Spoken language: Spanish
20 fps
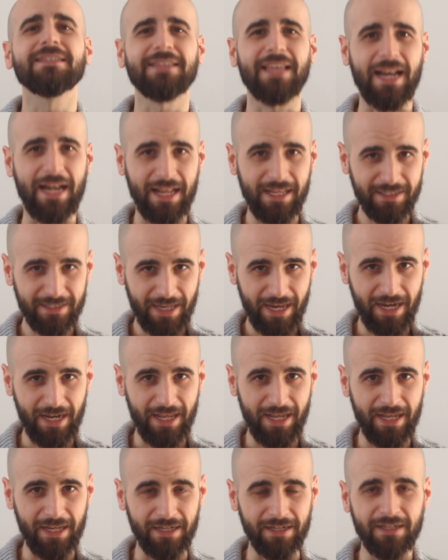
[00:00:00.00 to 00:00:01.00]
Tenéis que
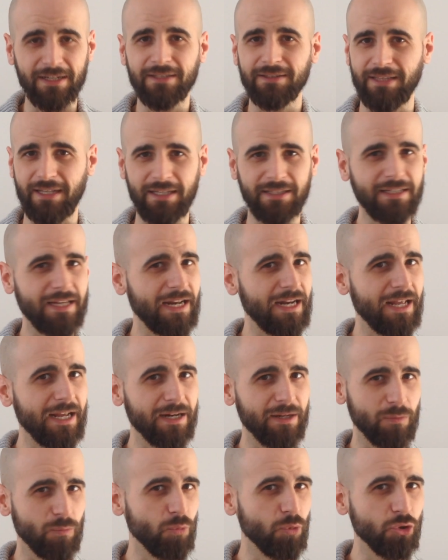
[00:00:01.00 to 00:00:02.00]
leer, tenéis que
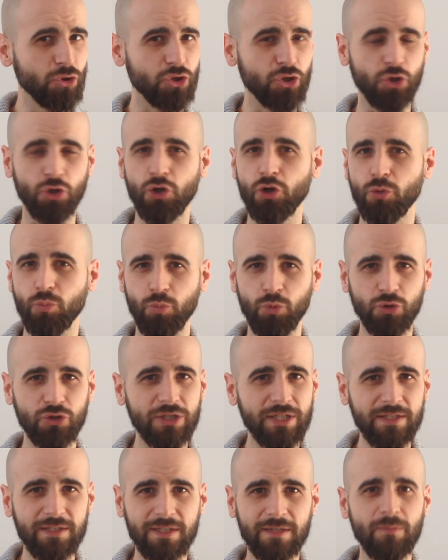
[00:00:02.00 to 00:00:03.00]
leer mucho,
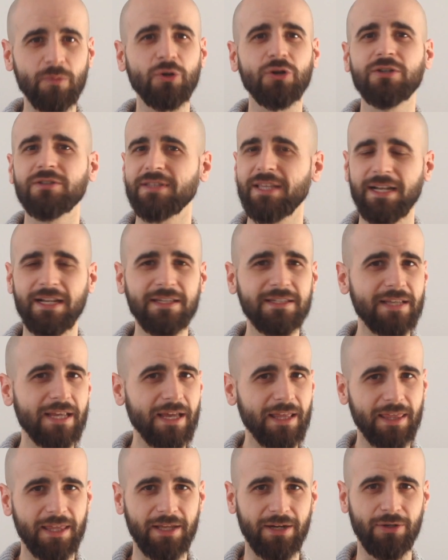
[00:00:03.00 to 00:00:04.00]
muchísimo, tenéis que
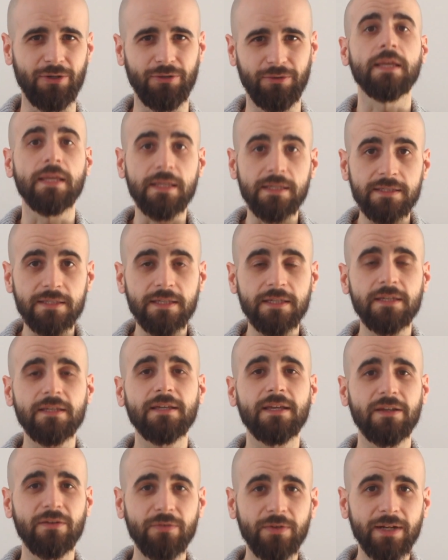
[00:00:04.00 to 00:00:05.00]
hacerlo. Y sí,
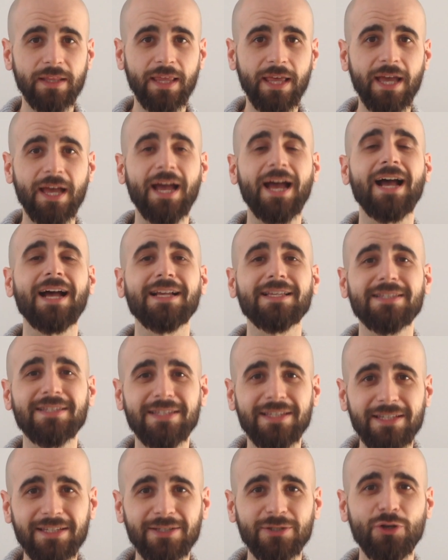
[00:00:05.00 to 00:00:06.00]
es verdad,
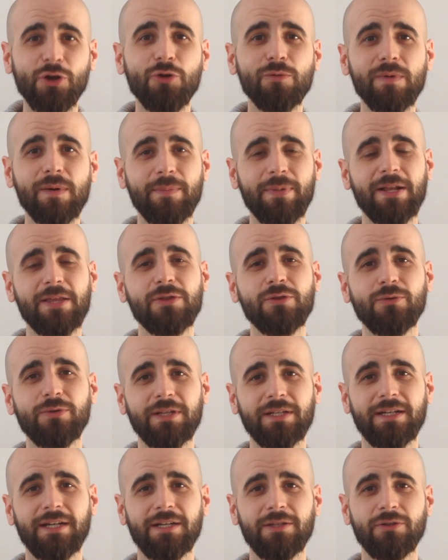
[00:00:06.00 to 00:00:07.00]
así es como aprende un
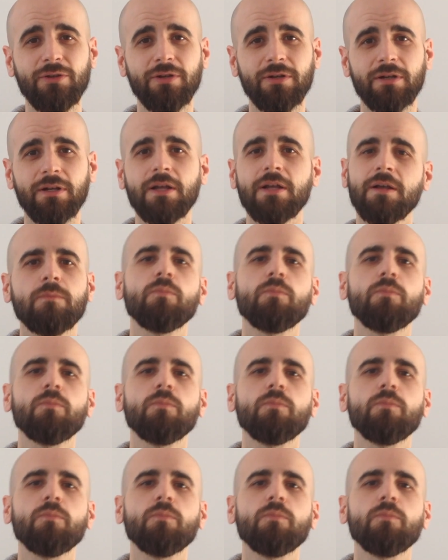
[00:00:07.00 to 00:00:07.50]
escritor.